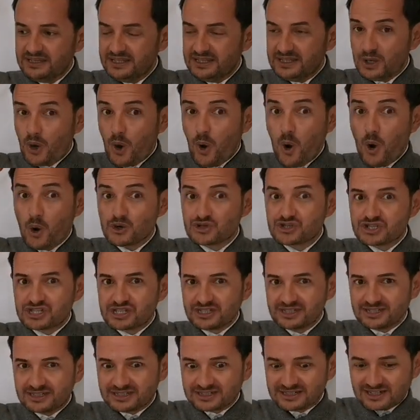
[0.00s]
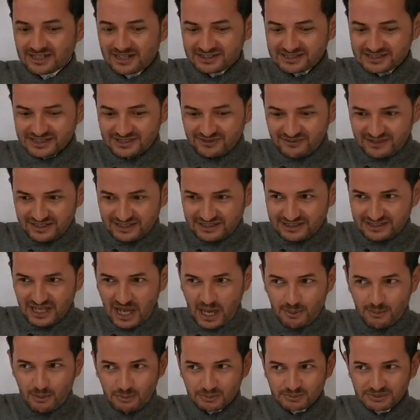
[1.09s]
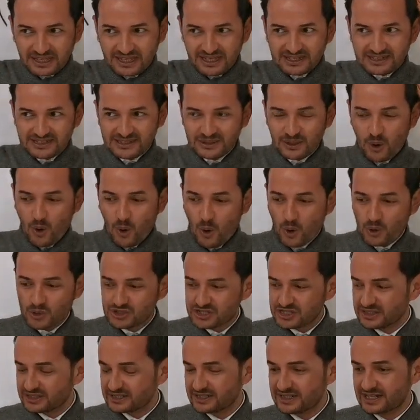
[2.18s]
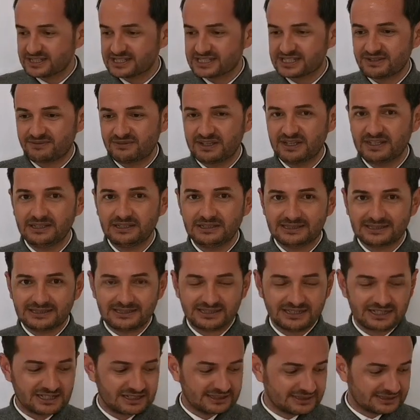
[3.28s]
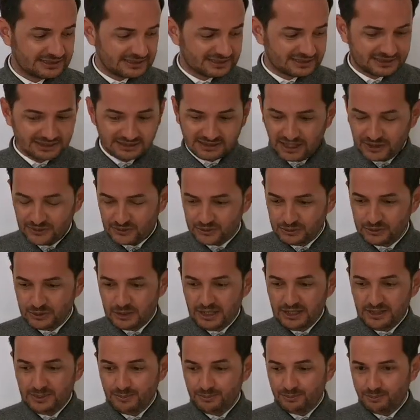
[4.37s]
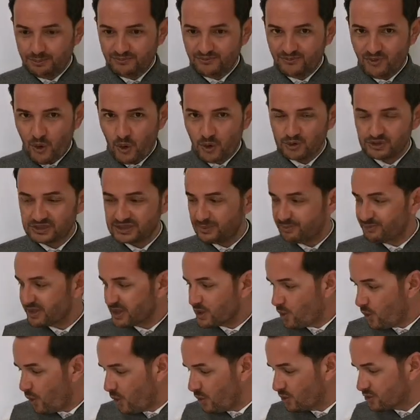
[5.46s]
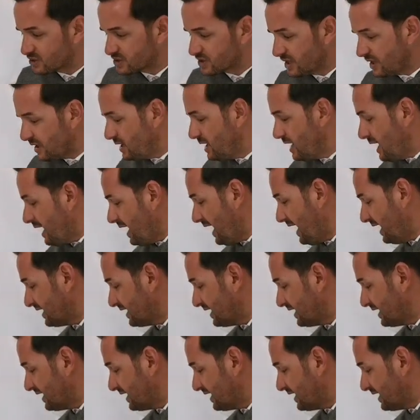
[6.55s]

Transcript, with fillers: И очень красивее, в самом деле, очень красивее. Сейчас я стою возле перехожа.